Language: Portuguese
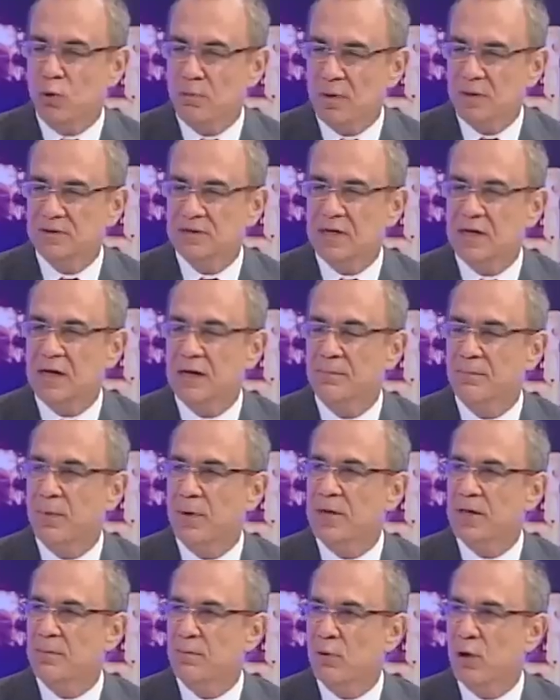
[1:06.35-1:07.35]
começo da
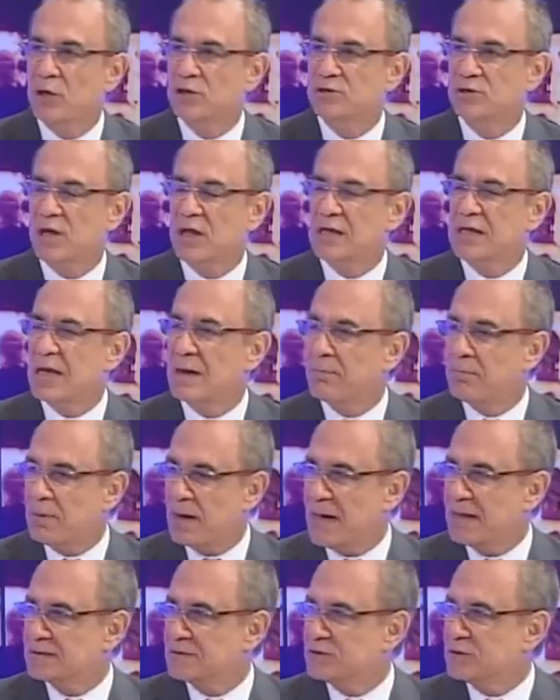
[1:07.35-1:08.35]
campanha mostra que a
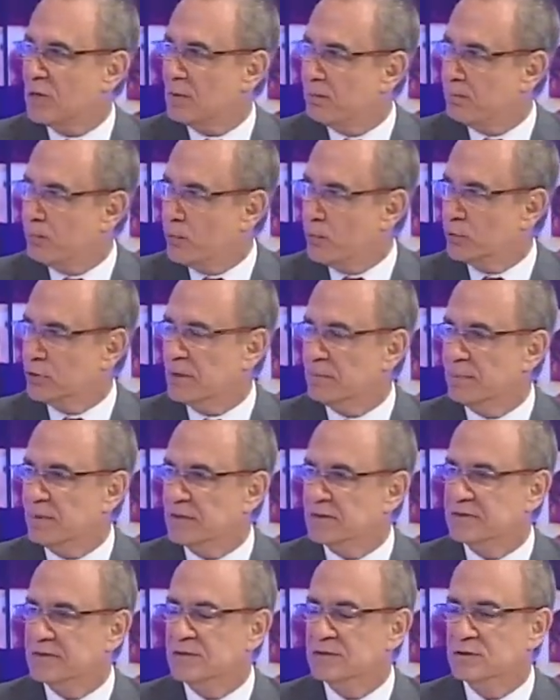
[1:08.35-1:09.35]
base de apoio da
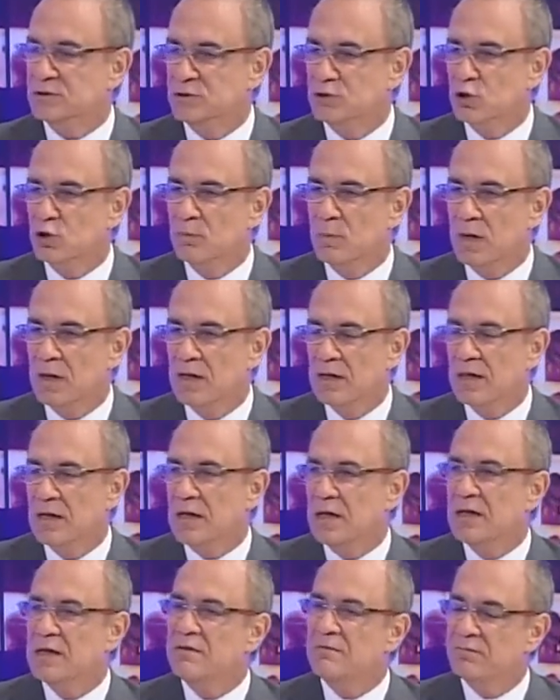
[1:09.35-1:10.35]
presidente Dilma
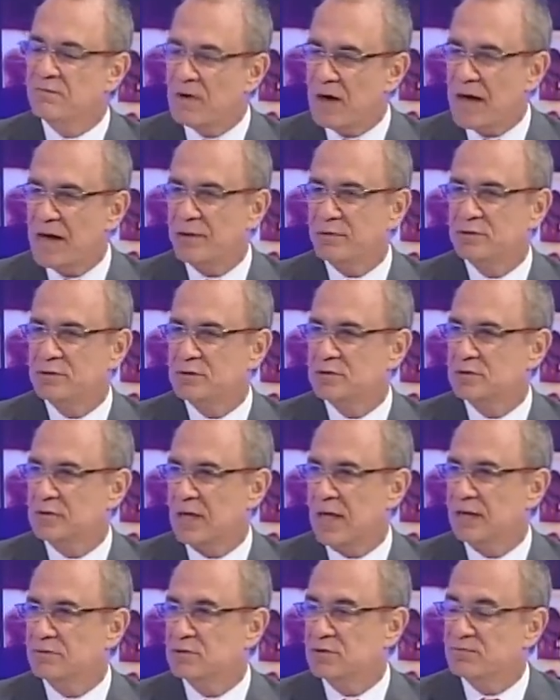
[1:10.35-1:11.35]
em vários
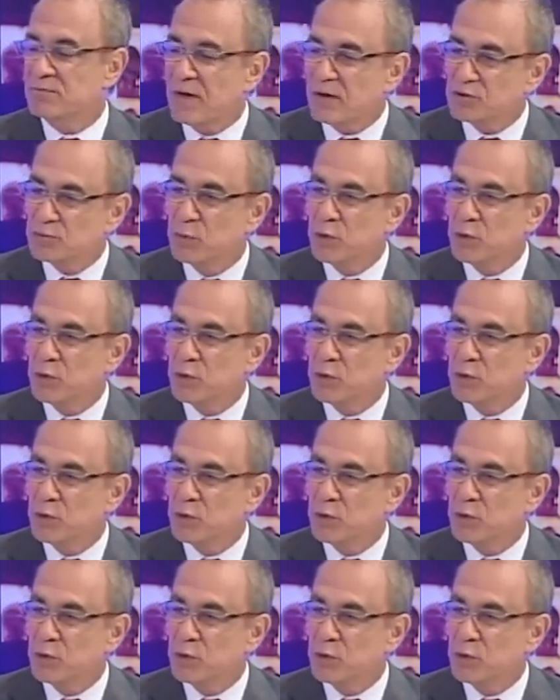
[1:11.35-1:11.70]
estados, em vários